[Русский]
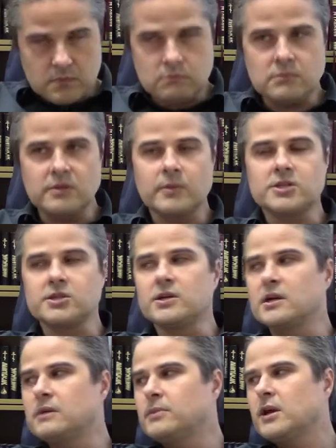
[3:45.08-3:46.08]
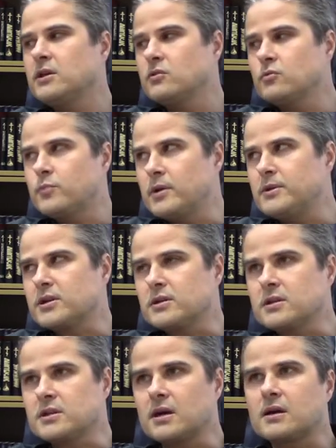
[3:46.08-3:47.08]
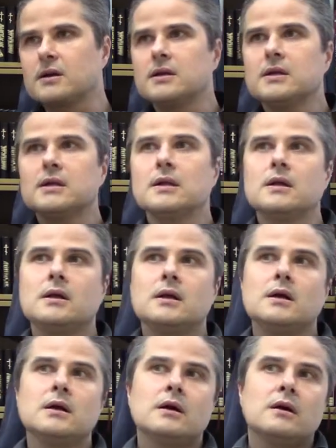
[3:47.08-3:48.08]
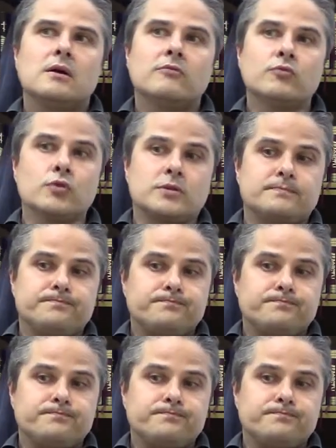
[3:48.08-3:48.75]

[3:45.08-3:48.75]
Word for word: небольшие колебания, ну, примерно так. Вот.